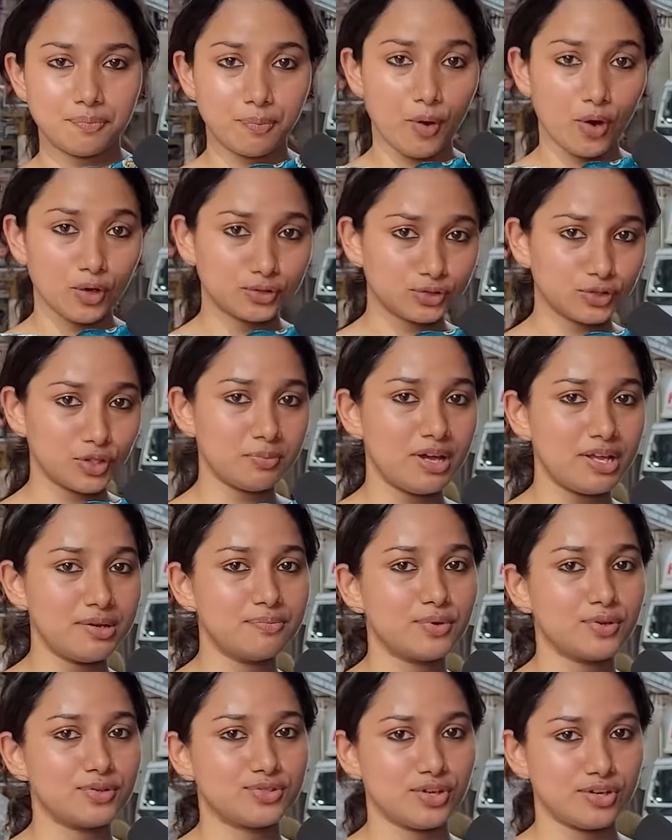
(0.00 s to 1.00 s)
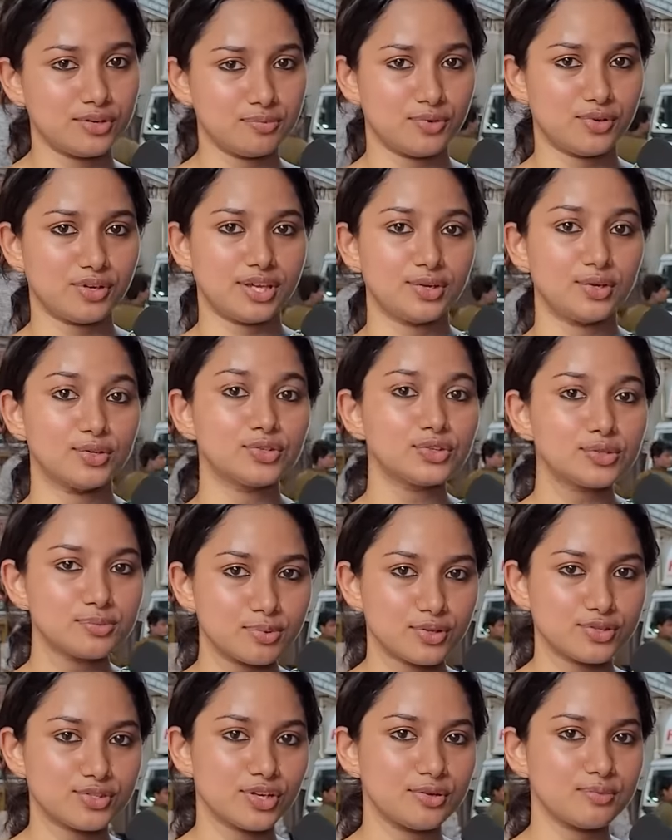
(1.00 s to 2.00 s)
বর্তমান প্রজন্মকে নতুন
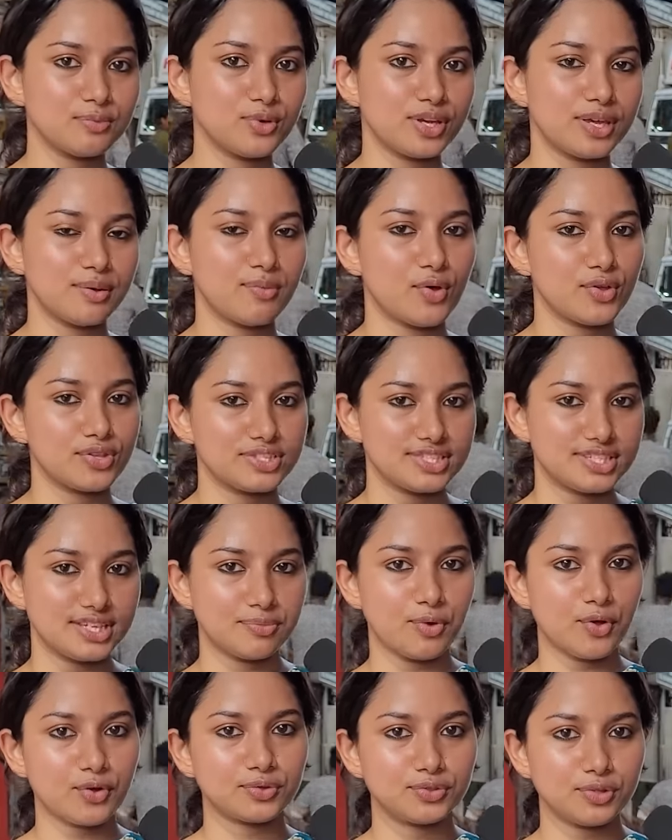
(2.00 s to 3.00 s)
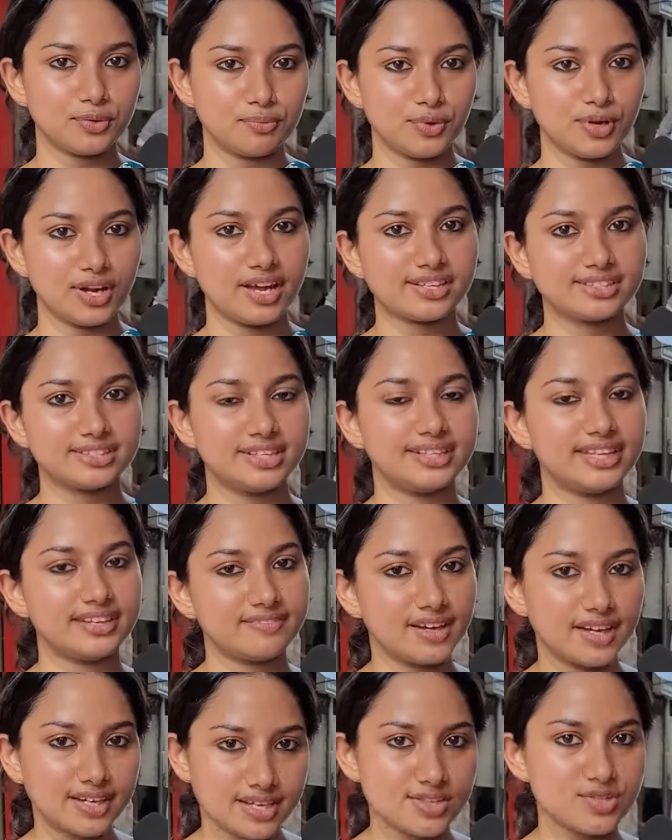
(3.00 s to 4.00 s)
প্রজন্মকে মঞ্চে বক্তব্য রাখতে
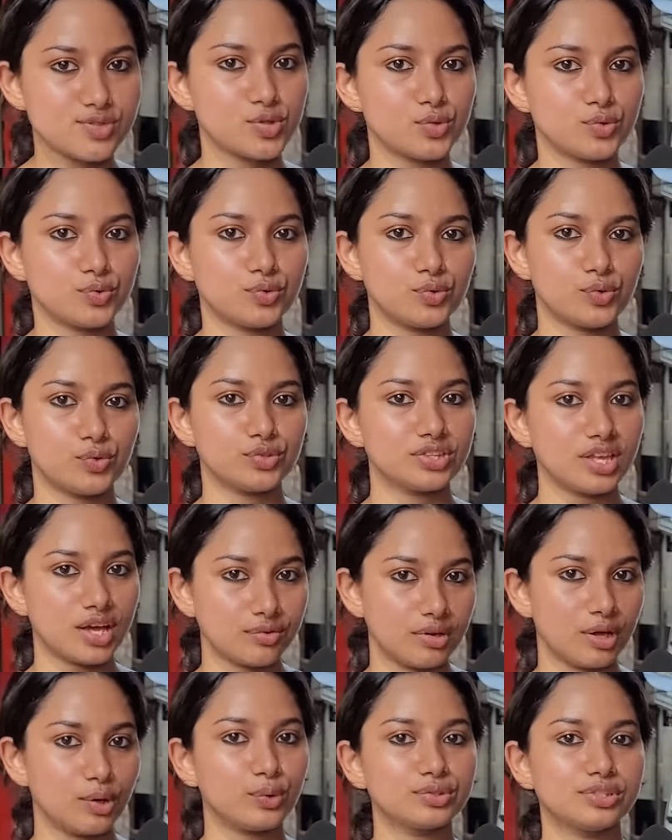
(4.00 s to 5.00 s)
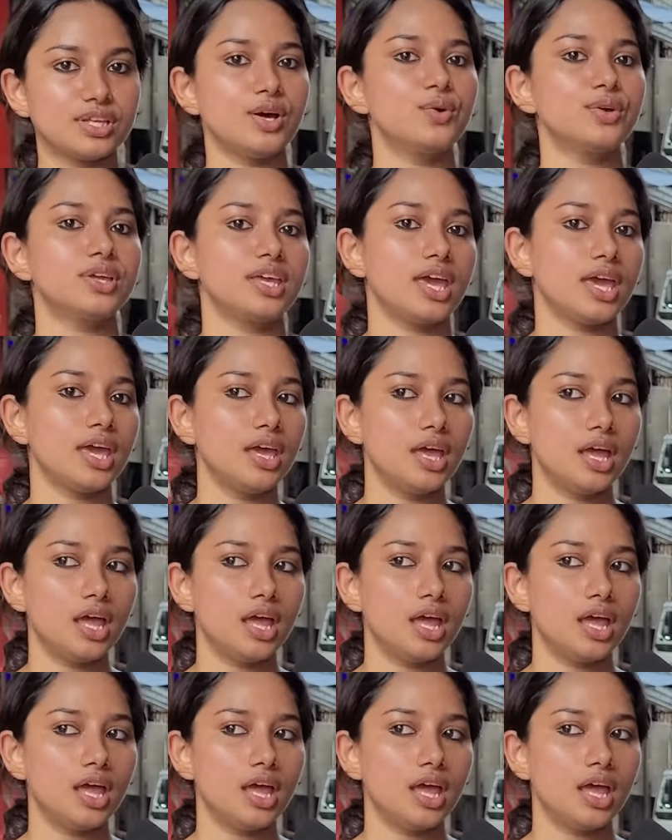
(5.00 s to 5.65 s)
দেওয়া কিন্তু কোথাও না কোথাও গিয়ে